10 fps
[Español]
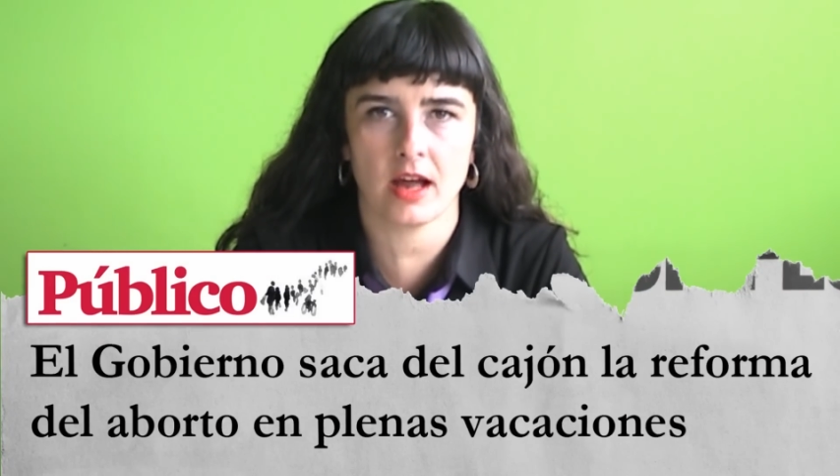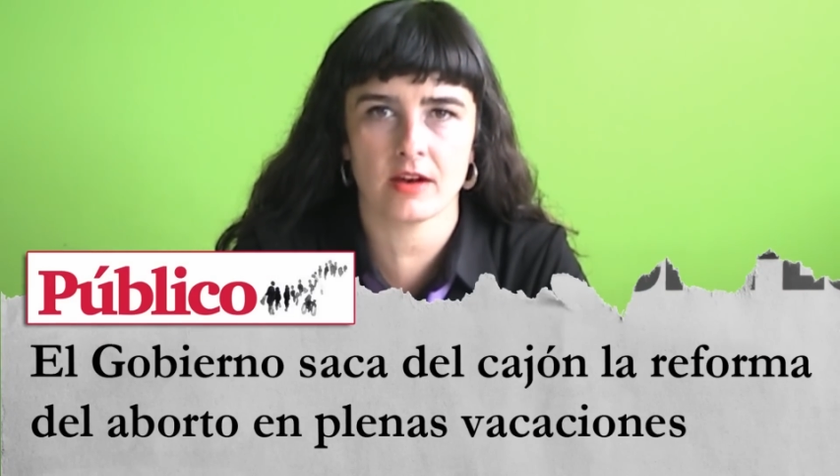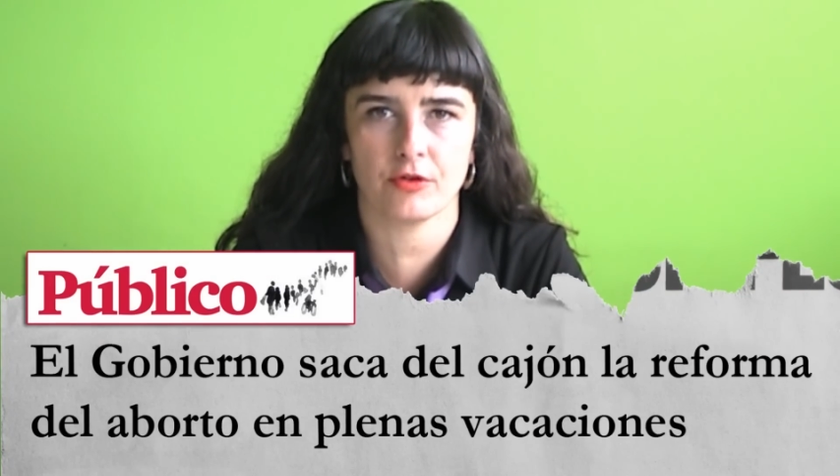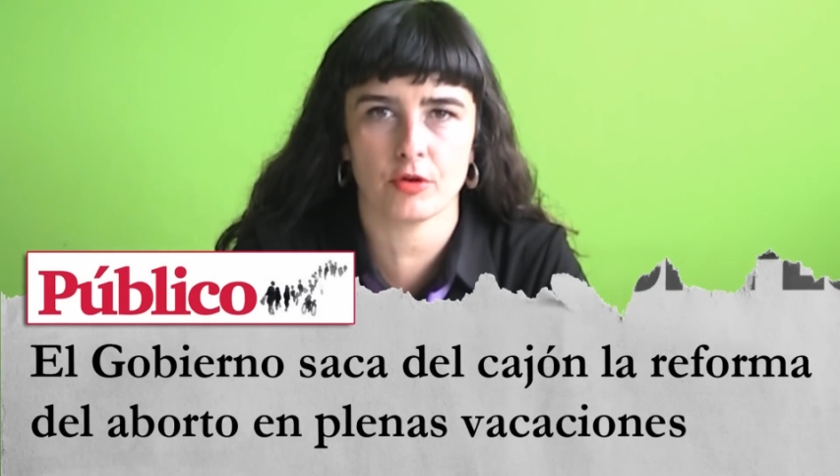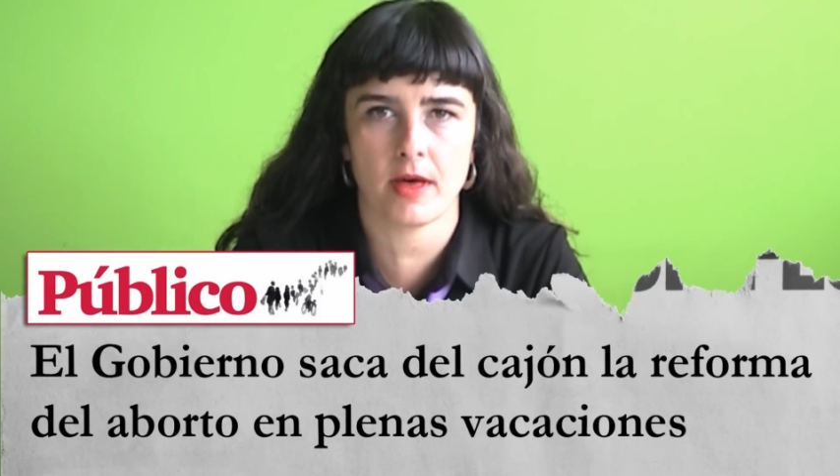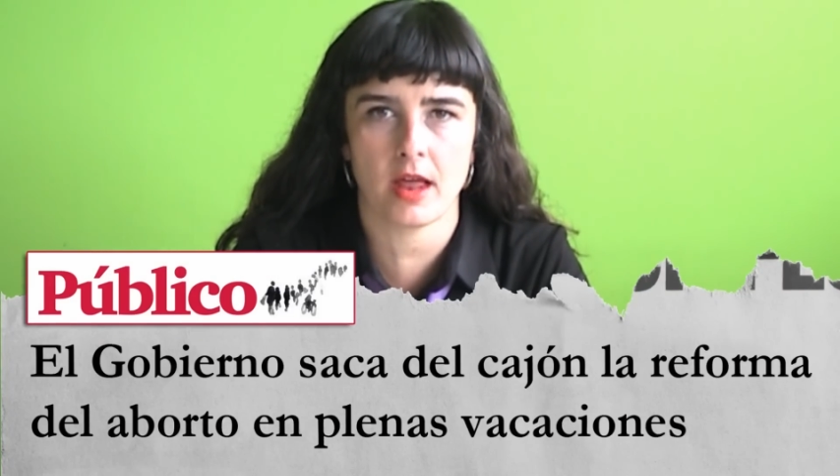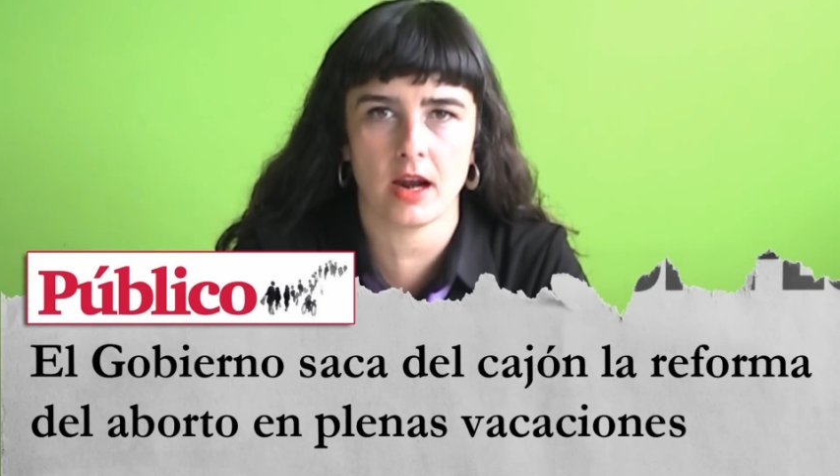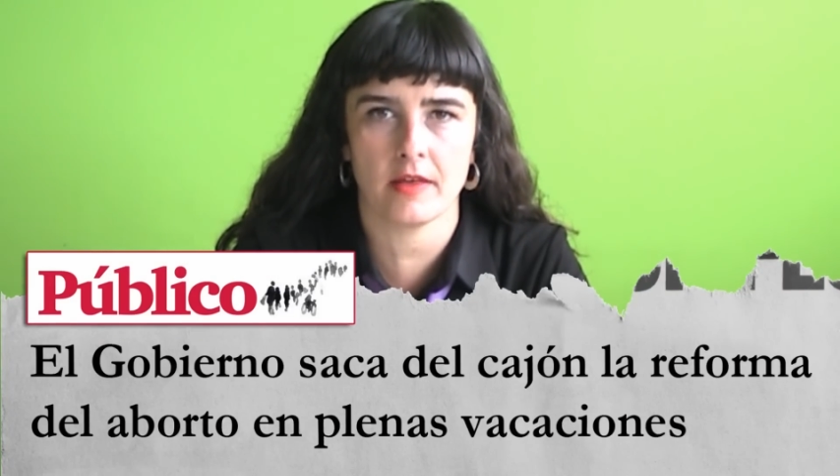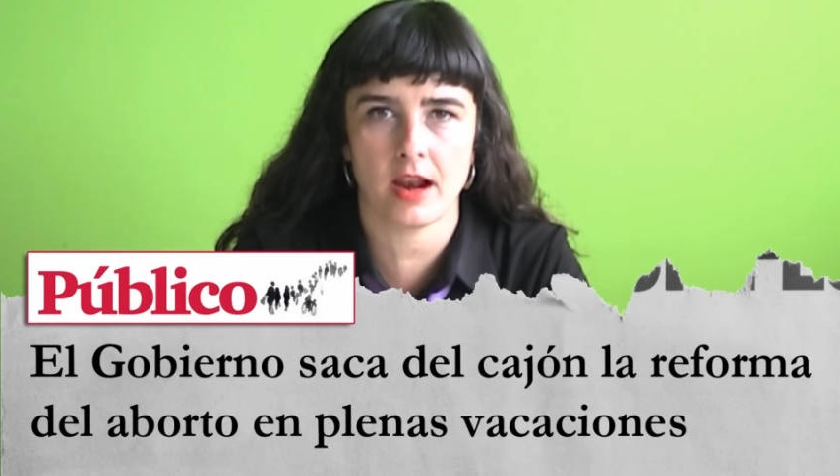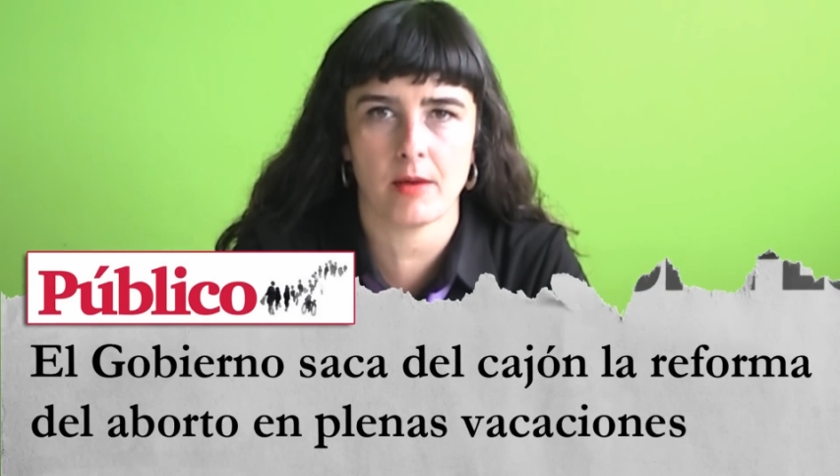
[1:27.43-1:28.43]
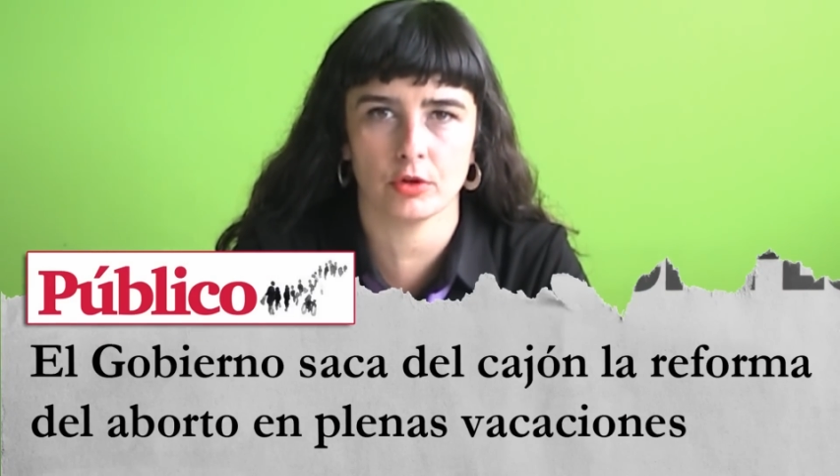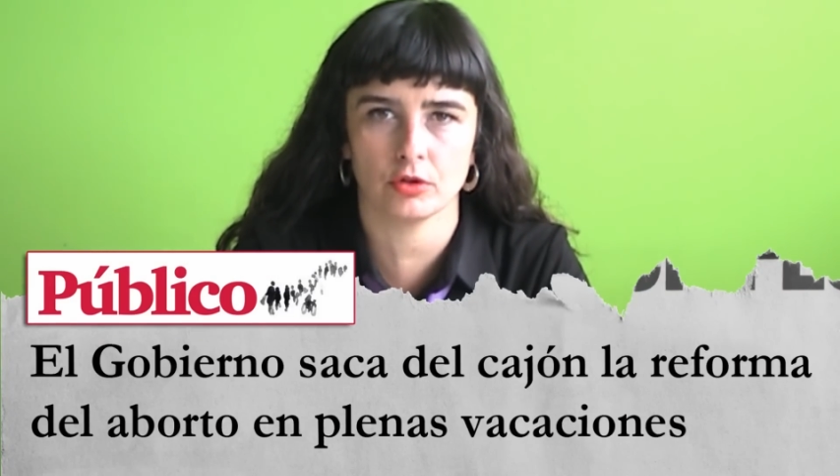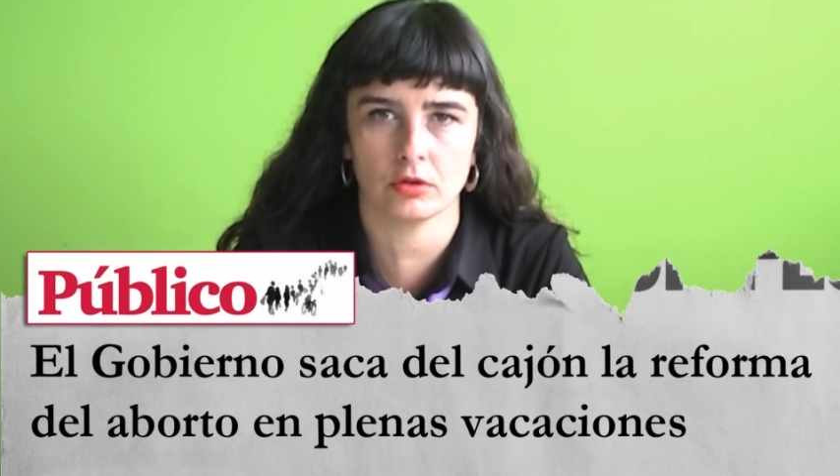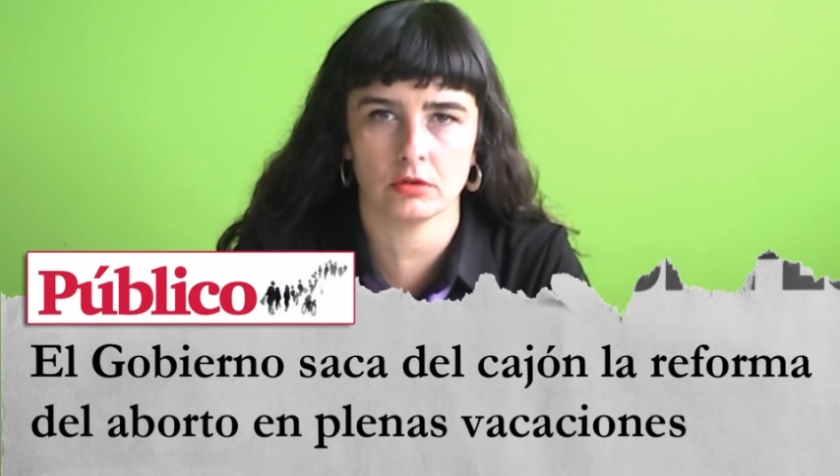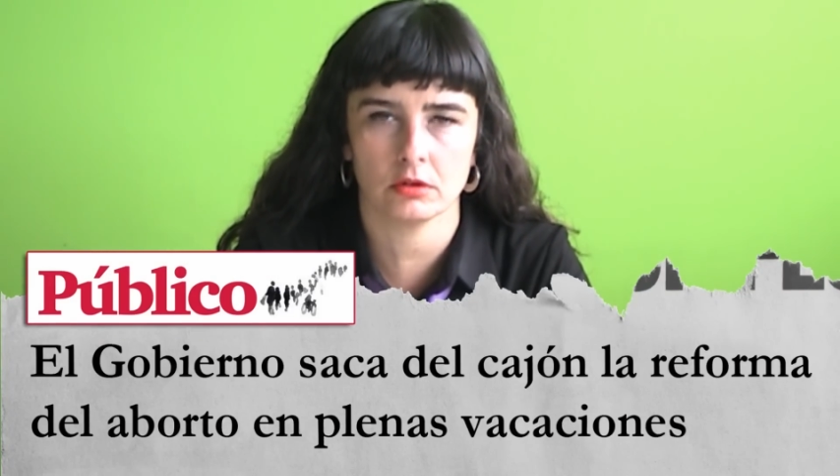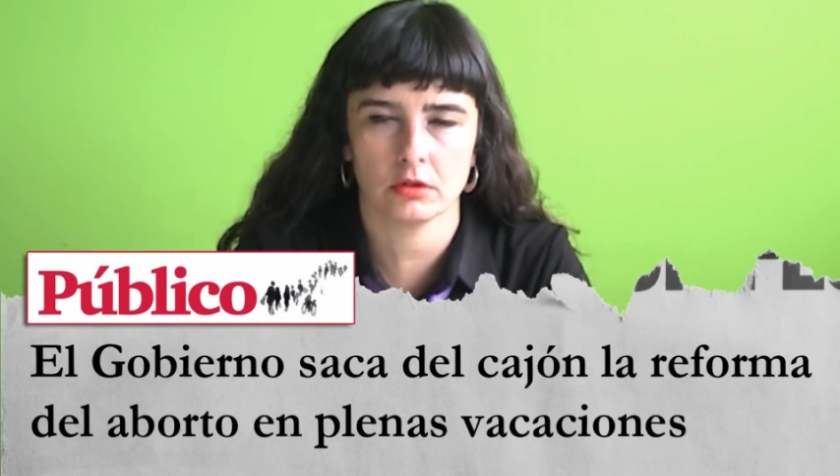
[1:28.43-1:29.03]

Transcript: la reforma de la ley del aborto.